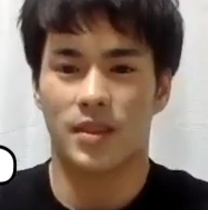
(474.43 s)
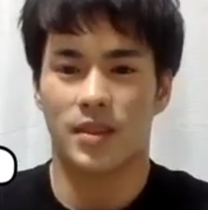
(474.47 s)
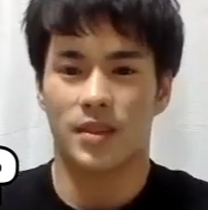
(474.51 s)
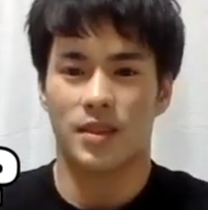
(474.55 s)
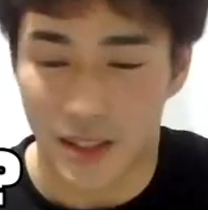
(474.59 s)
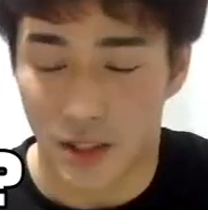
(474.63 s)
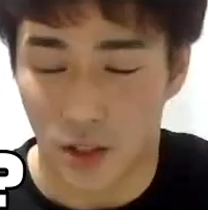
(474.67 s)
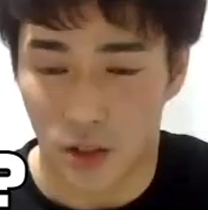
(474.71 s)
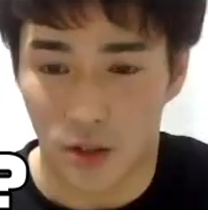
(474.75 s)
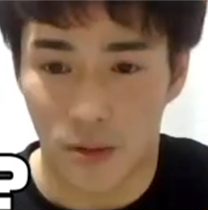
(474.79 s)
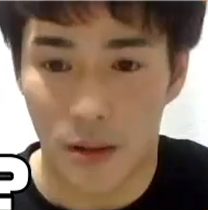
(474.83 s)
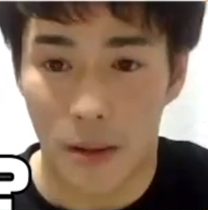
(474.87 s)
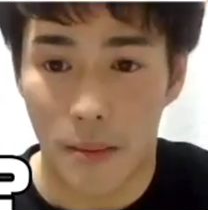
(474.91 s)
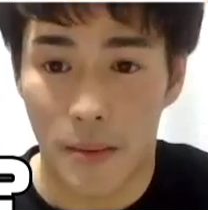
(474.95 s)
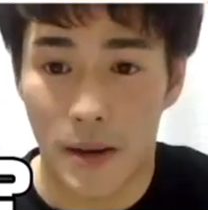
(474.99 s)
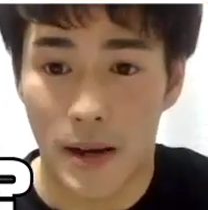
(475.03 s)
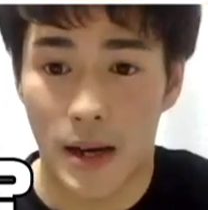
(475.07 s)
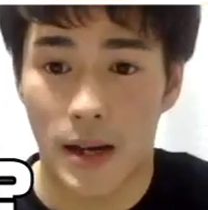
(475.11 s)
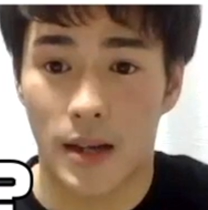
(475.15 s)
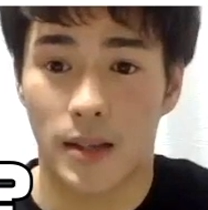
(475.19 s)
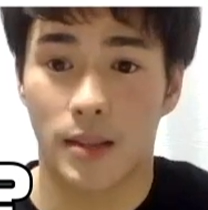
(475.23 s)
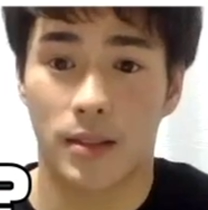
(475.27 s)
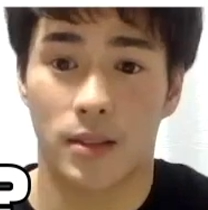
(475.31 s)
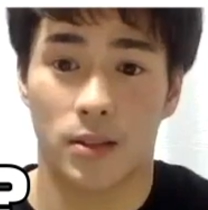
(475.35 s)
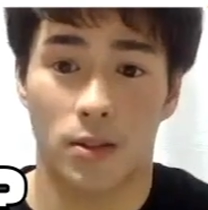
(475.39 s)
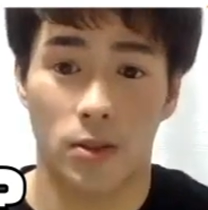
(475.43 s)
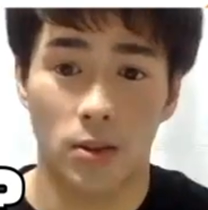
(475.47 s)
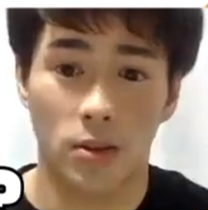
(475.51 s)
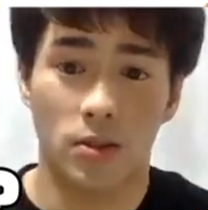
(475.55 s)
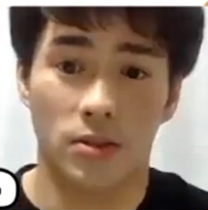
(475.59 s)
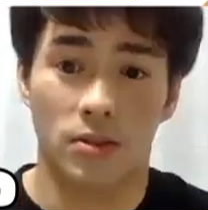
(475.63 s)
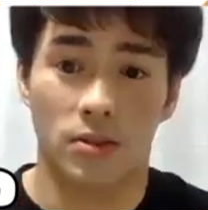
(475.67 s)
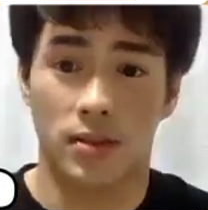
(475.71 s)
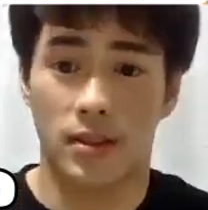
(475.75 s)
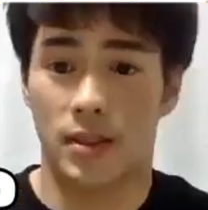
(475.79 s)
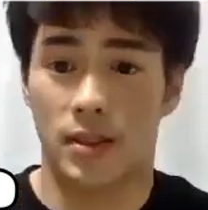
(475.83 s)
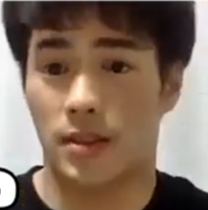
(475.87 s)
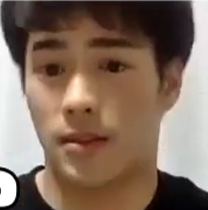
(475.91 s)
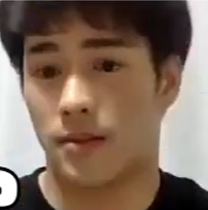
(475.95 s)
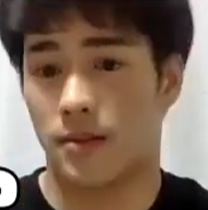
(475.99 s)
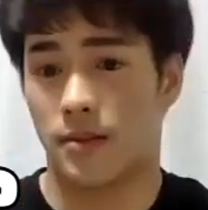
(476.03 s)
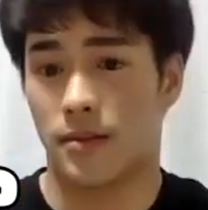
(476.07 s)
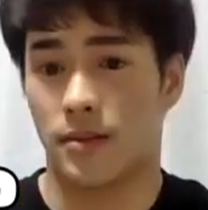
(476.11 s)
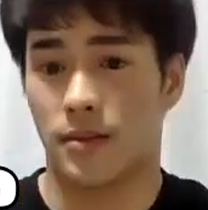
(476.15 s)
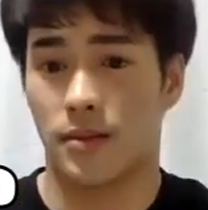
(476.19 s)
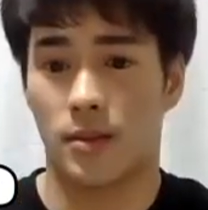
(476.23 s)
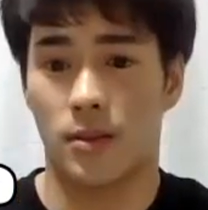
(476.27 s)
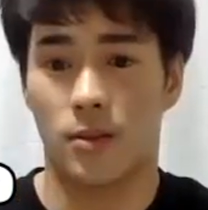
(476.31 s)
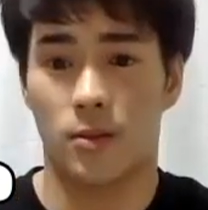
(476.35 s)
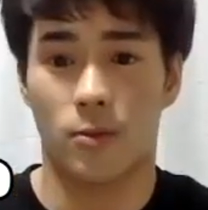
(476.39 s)
じゃそのままの
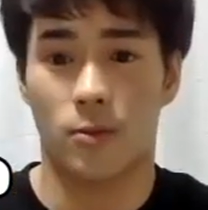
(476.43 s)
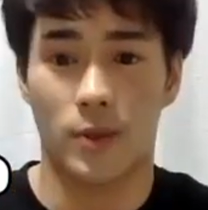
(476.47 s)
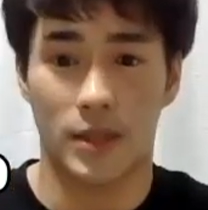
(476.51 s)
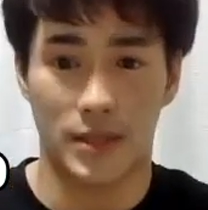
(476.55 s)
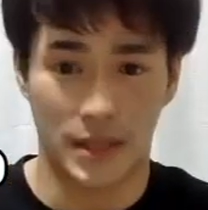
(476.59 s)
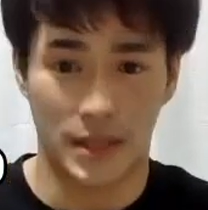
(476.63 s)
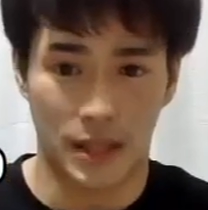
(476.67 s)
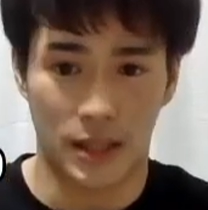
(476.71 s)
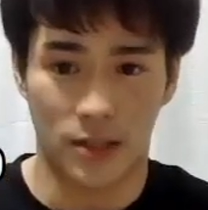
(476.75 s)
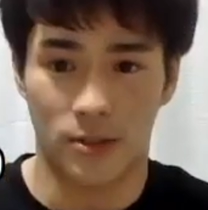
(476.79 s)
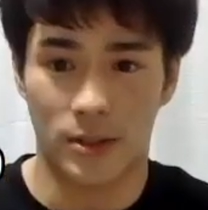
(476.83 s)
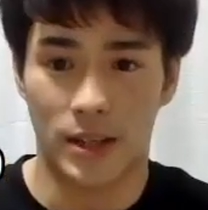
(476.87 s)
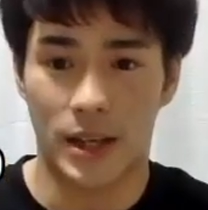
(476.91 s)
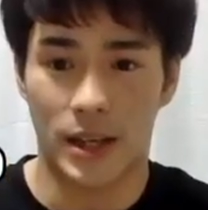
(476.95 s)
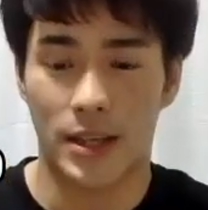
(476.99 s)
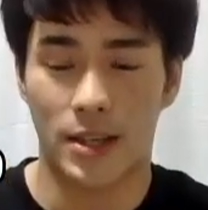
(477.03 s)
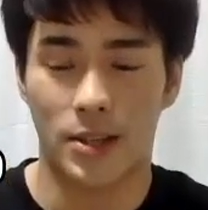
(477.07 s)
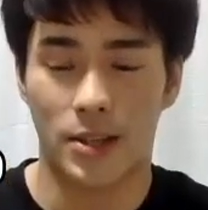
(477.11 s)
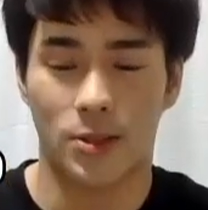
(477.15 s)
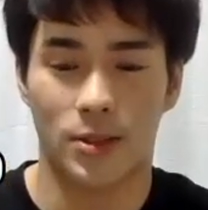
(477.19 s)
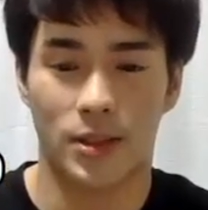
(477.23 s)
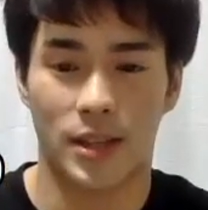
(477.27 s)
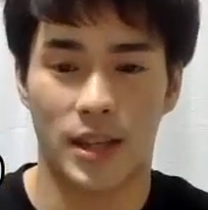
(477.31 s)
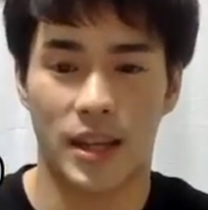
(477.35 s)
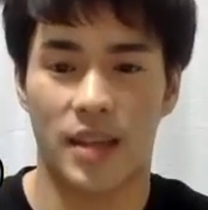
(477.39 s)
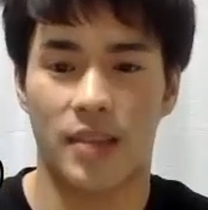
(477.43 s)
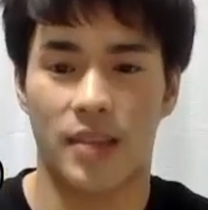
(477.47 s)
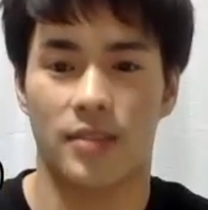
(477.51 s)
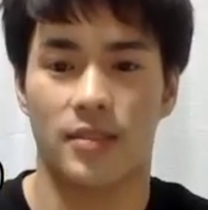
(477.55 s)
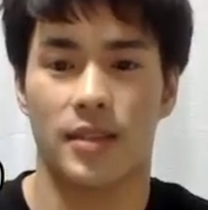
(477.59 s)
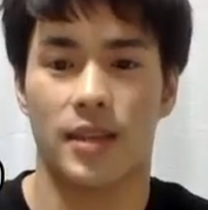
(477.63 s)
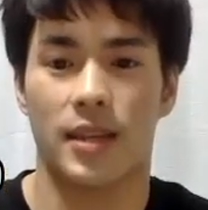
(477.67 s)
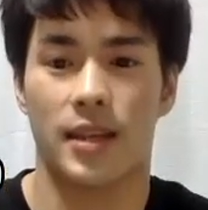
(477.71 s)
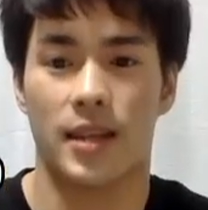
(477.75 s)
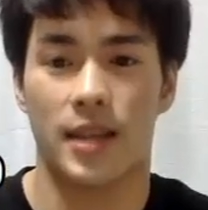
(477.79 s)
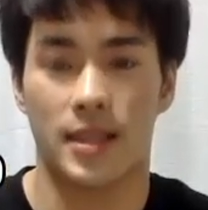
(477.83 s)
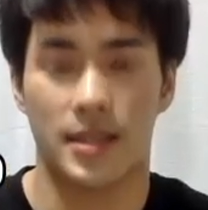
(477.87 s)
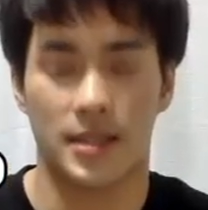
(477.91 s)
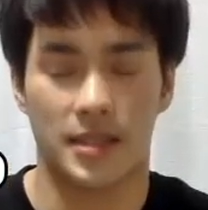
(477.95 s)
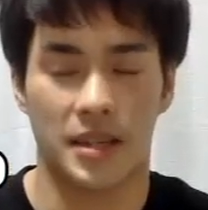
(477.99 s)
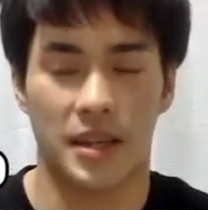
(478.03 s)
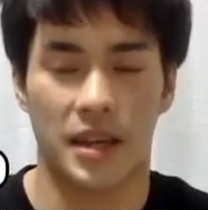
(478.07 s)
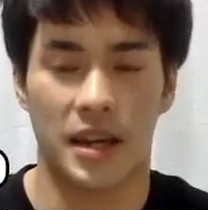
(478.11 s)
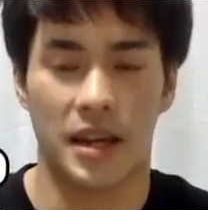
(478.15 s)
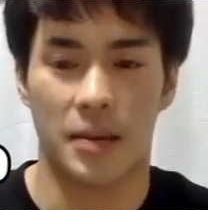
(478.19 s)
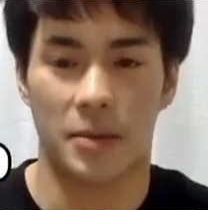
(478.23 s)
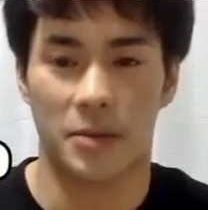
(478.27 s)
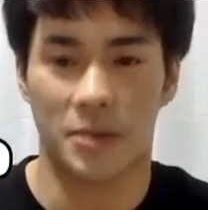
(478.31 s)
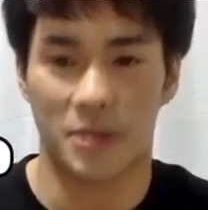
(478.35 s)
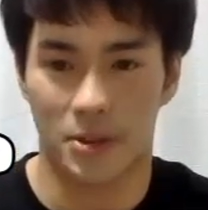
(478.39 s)
技の内容で NHK
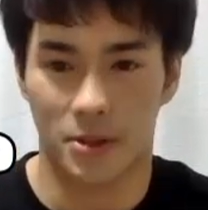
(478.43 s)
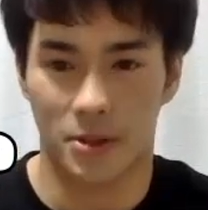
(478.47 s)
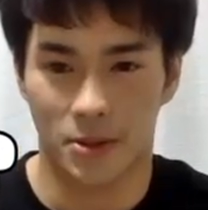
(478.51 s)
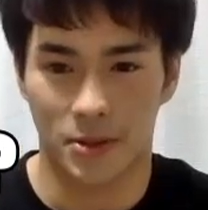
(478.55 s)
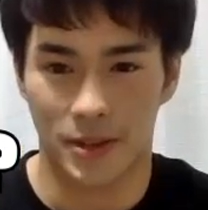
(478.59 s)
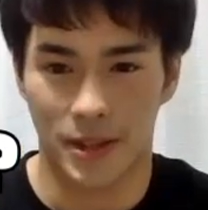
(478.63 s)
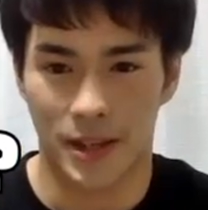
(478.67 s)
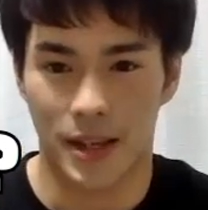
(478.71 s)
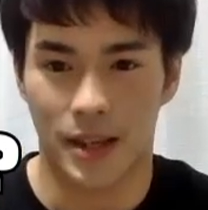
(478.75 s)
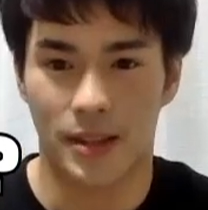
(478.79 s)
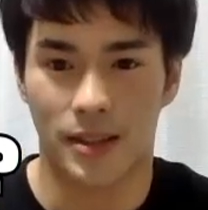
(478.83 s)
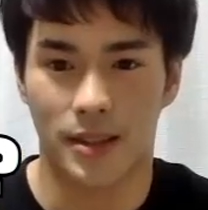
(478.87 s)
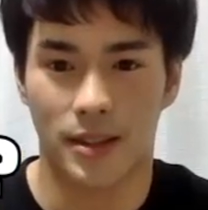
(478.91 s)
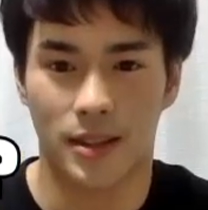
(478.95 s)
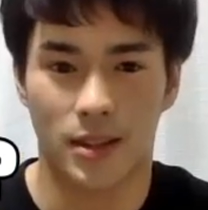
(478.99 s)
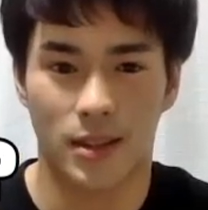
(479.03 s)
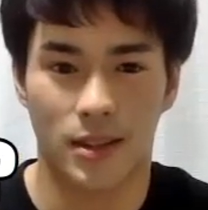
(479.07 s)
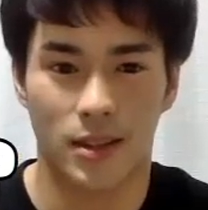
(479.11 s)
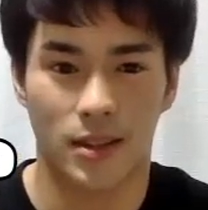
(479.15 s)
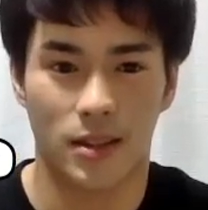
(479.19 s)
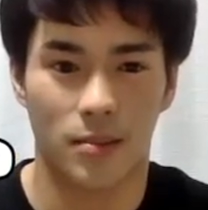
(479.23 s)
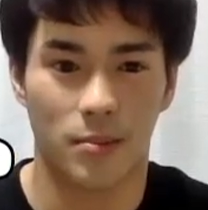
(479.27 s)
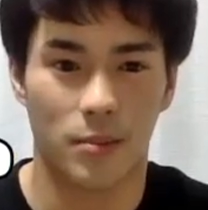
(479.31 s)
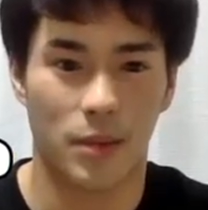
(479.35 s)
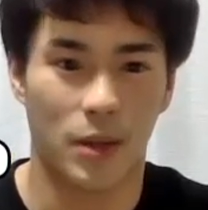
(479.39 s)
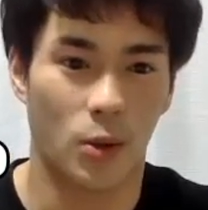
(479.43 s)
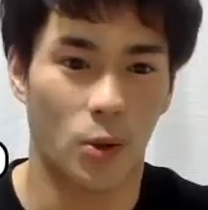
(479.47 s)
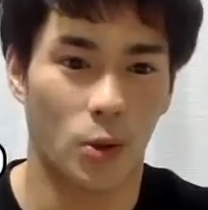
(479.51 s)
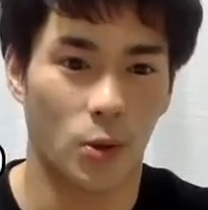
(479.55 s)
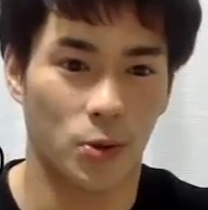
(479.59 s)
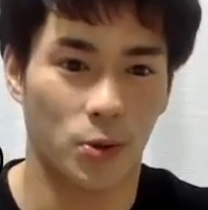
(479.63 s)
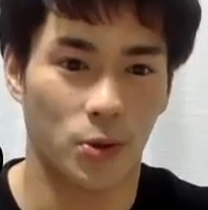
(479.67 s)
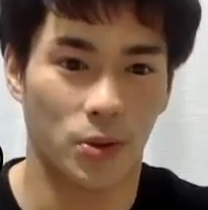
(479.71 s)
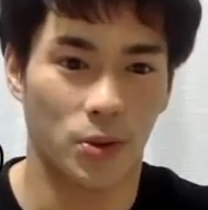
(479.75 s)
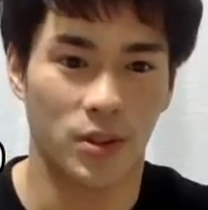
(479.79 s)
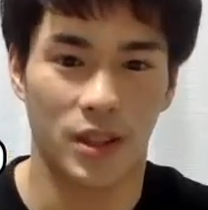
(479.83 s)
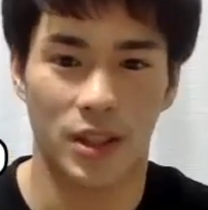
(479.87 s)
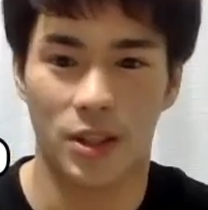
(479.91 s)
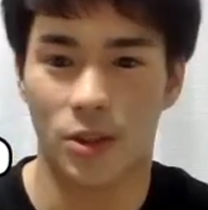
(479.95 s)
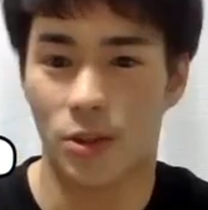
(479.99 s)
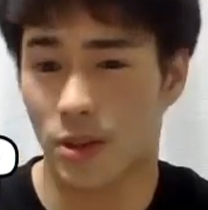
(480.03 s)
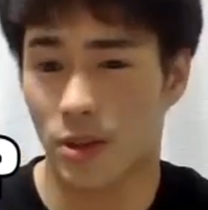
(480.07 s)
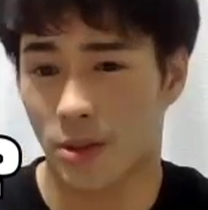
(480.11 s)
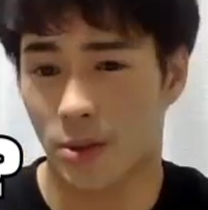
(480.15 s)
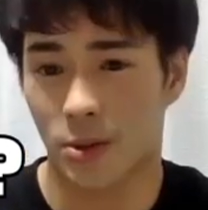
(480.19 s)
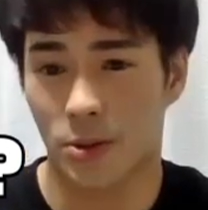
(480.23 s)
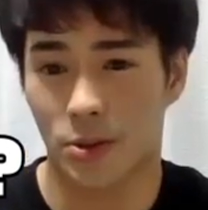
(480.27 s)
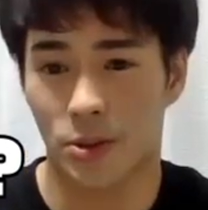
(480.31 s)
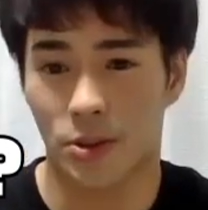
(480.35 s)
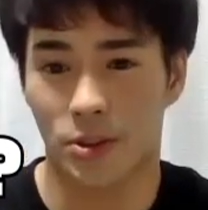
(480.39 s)
杯も挑んで、まあ、高得点、より高